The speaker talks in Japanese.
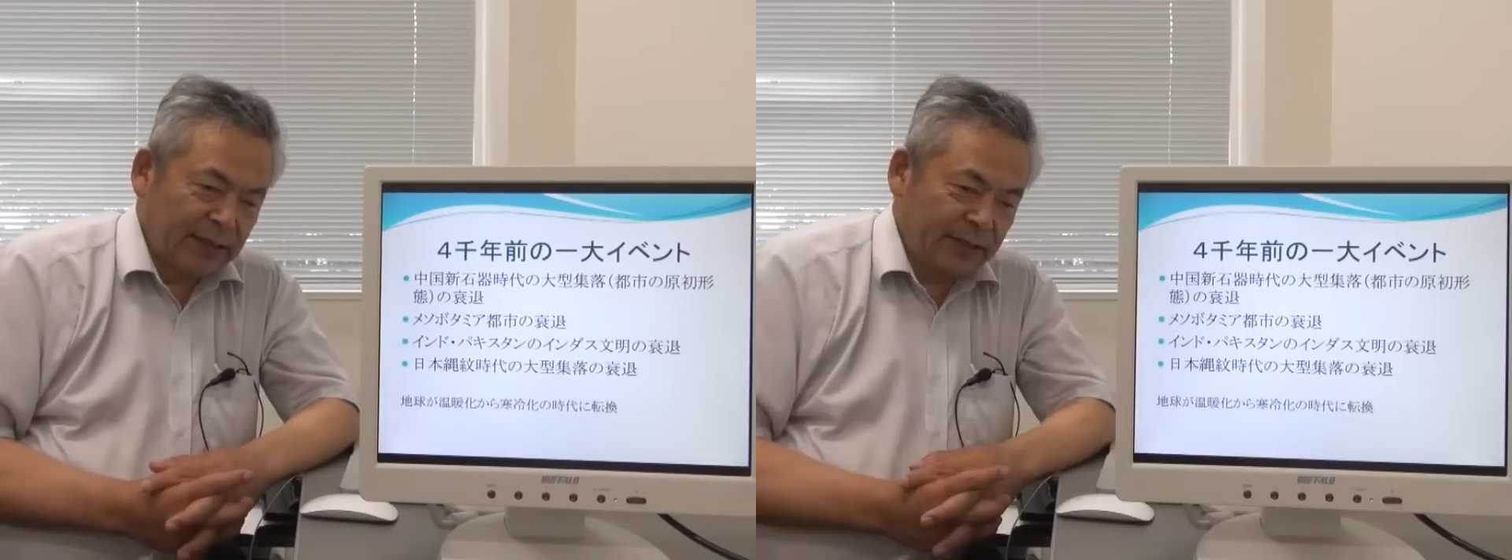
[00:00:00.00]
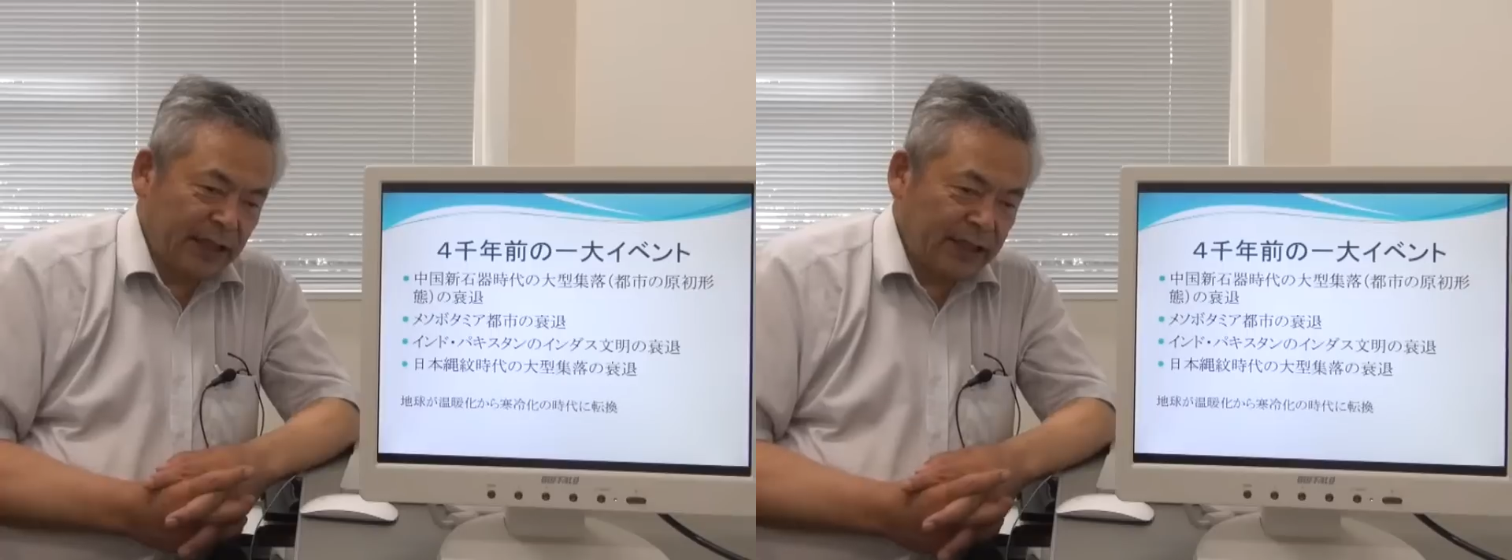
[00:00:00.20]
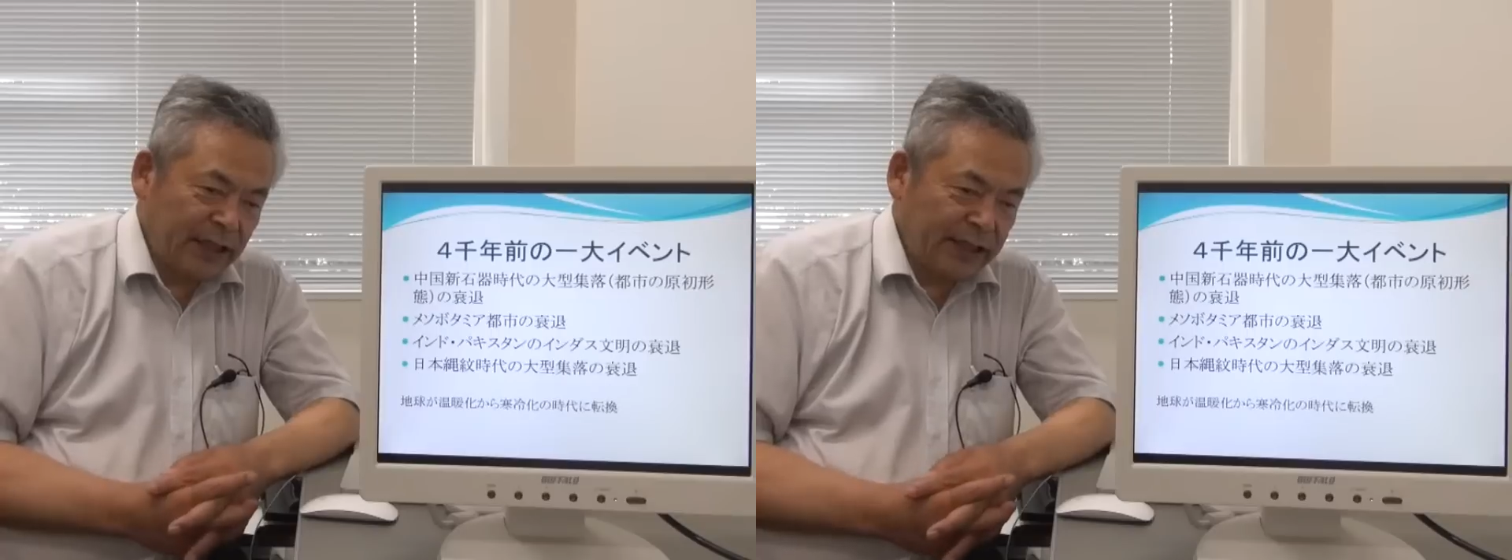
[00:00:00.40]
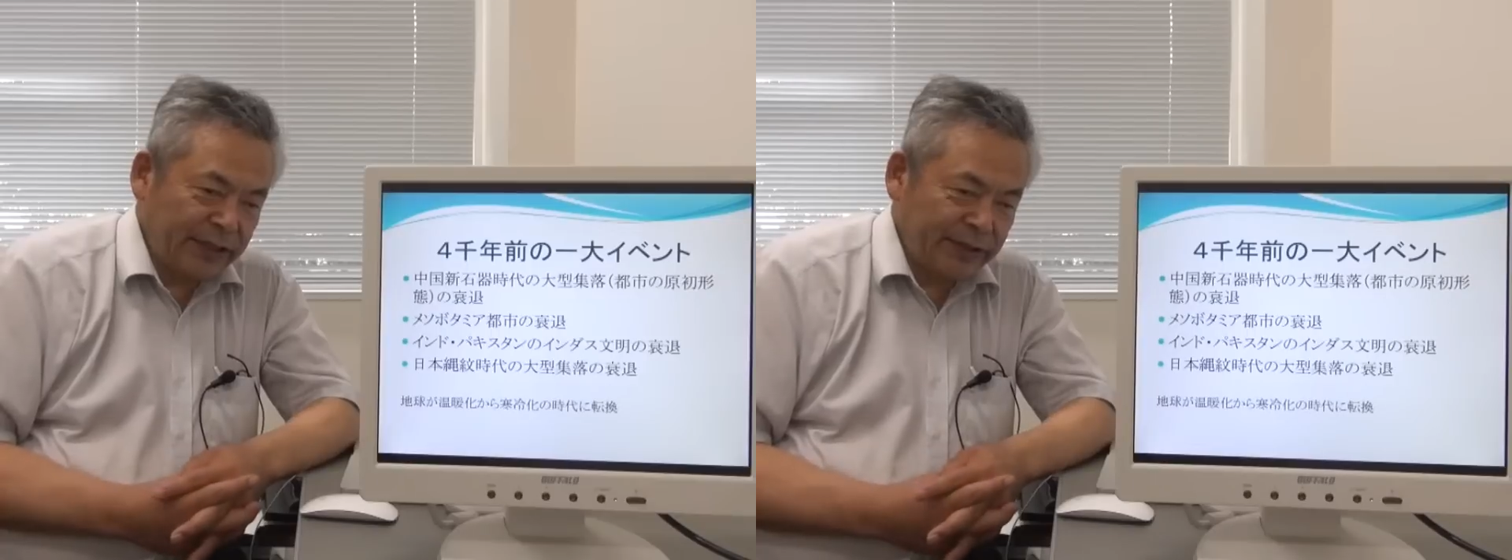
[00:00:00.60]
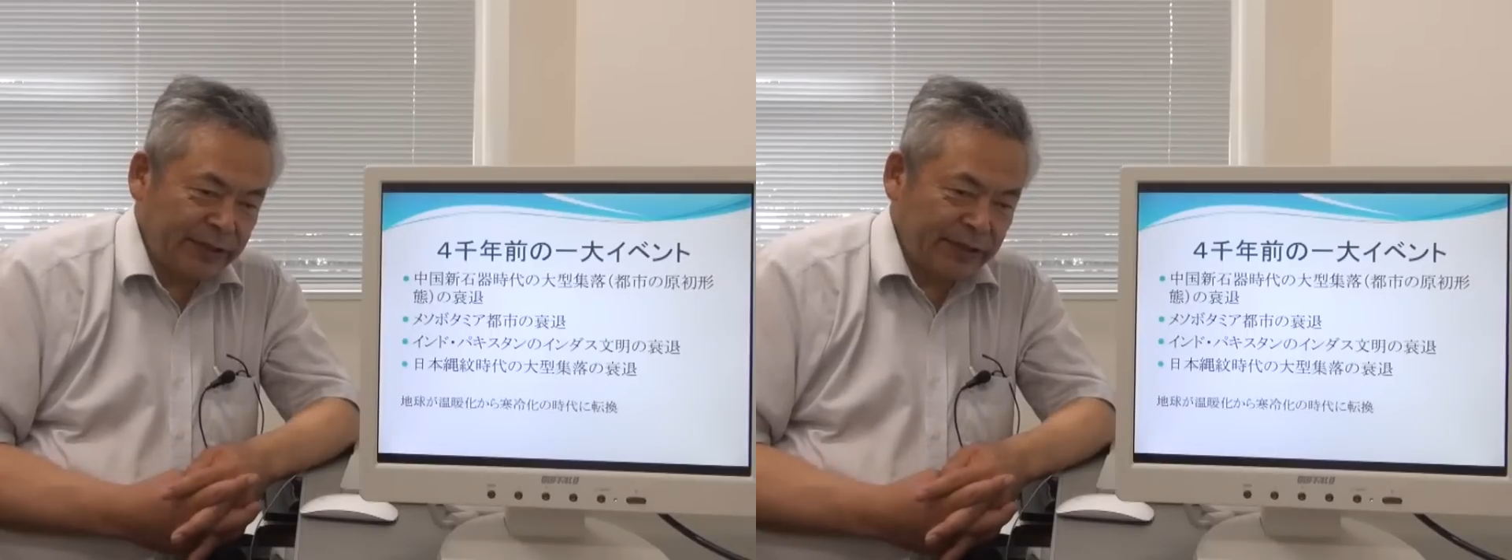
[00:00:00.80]
私は
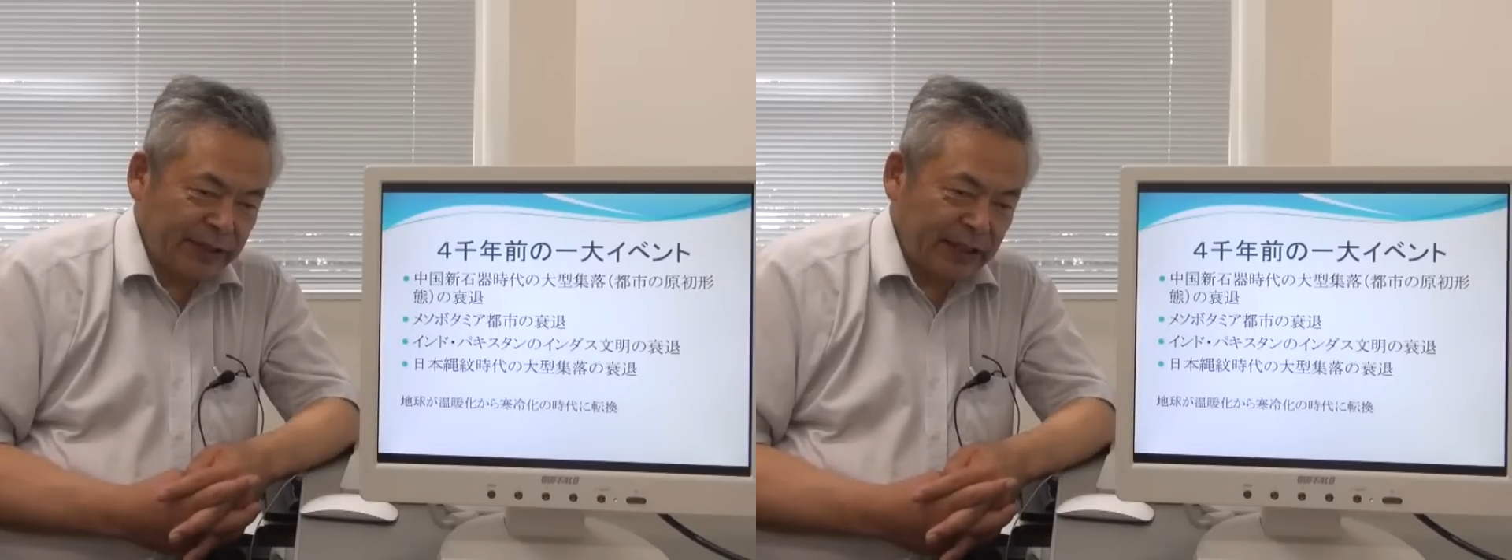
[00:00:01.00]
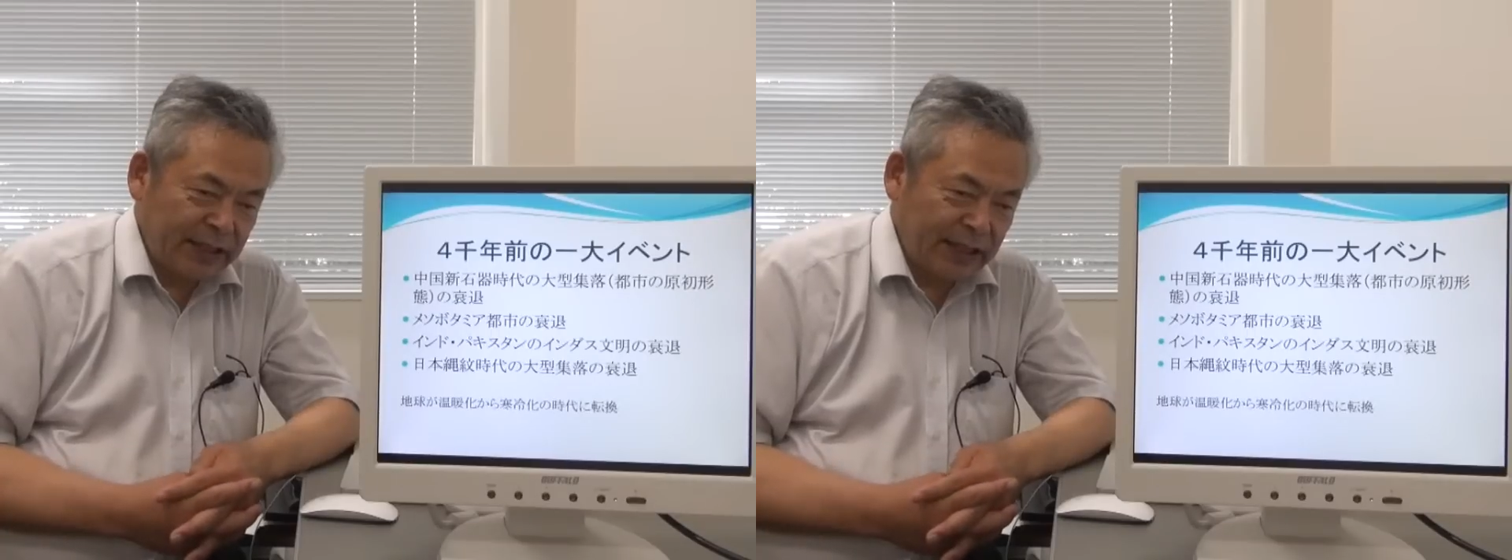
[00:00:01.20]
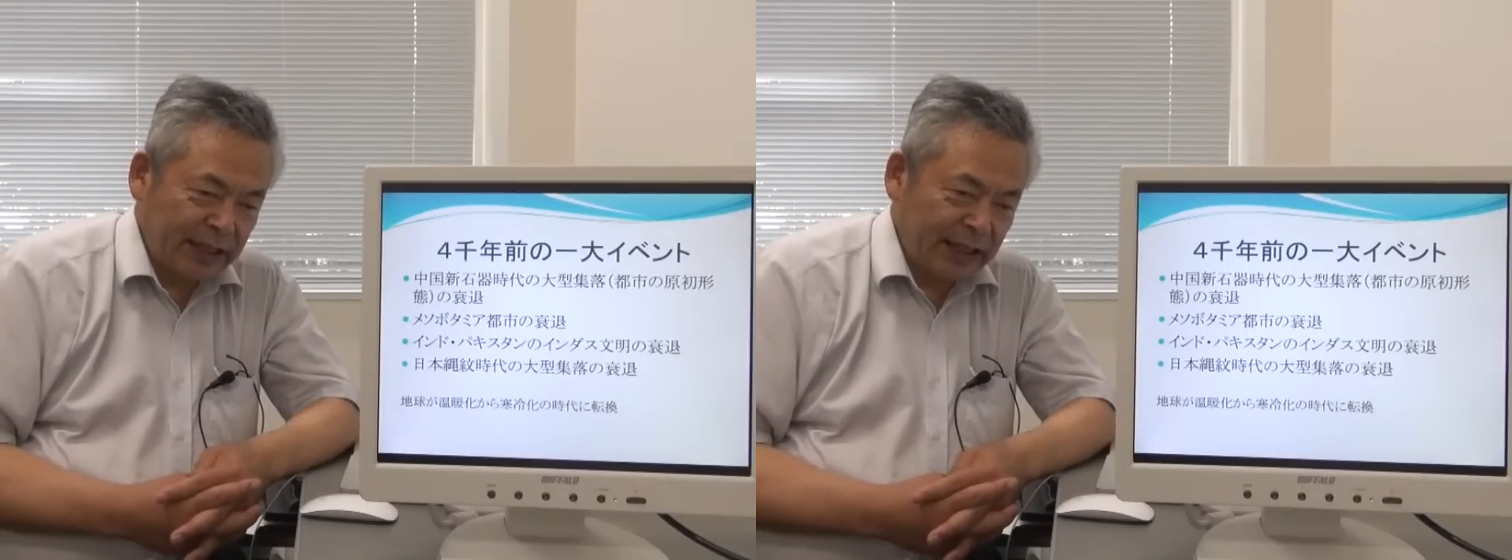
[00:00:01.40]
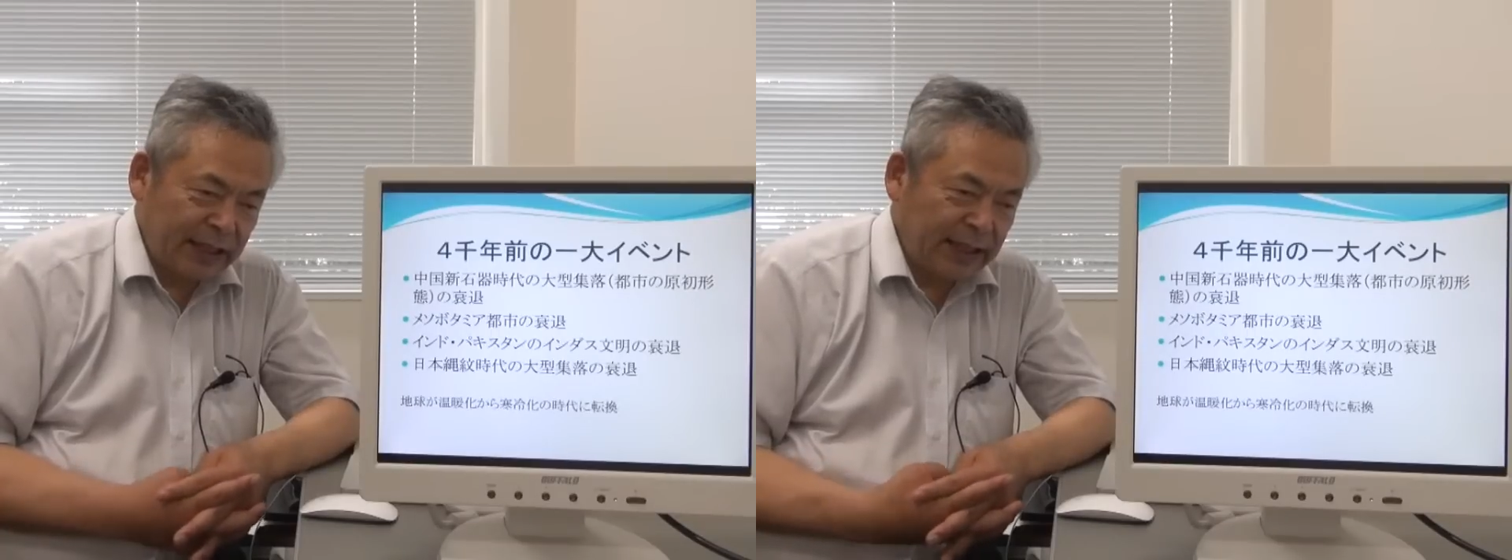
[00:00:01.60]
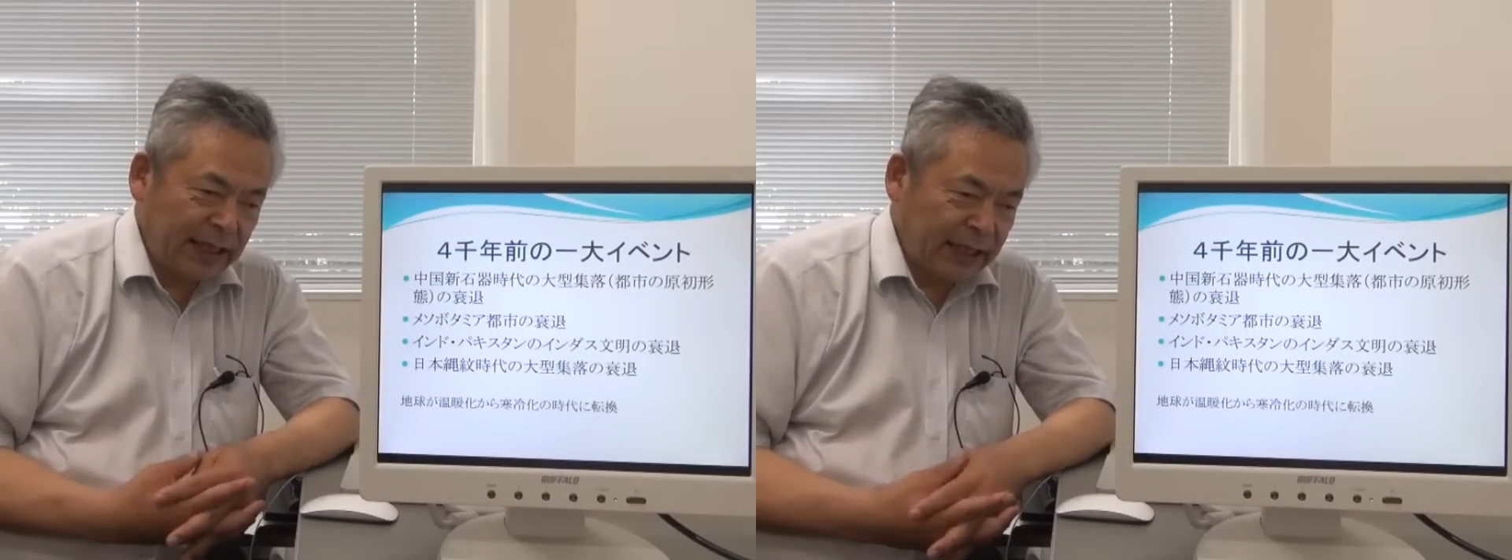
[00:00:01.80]
中国の親戚
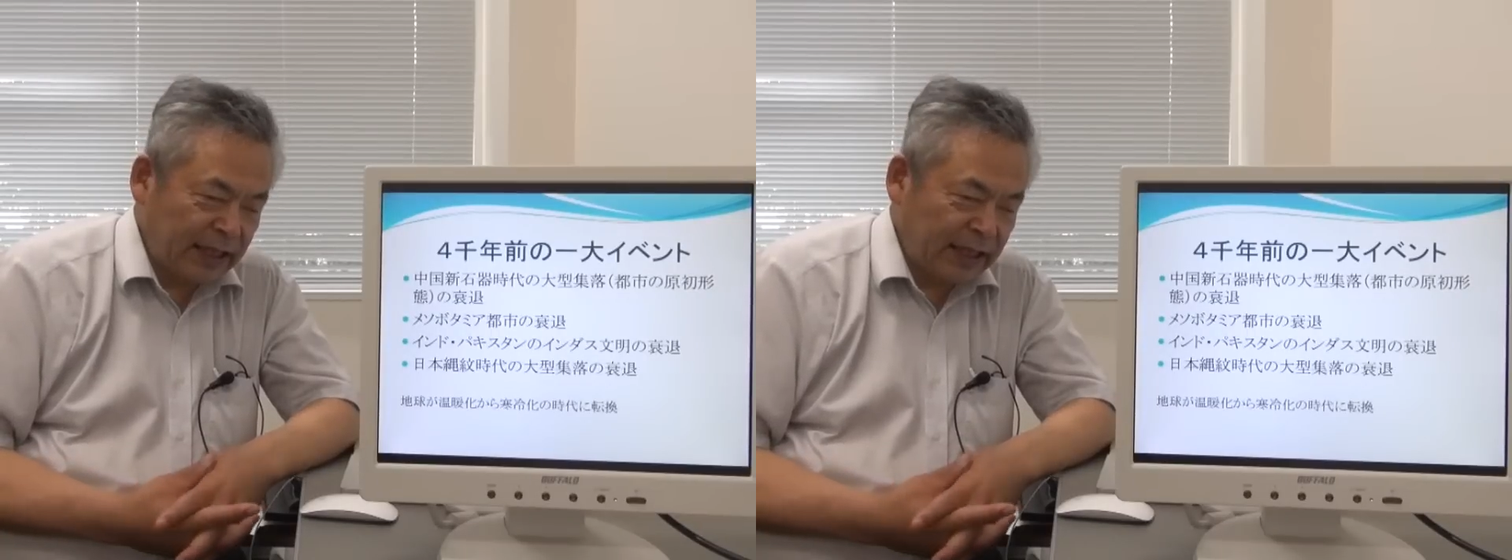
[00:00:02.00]
時代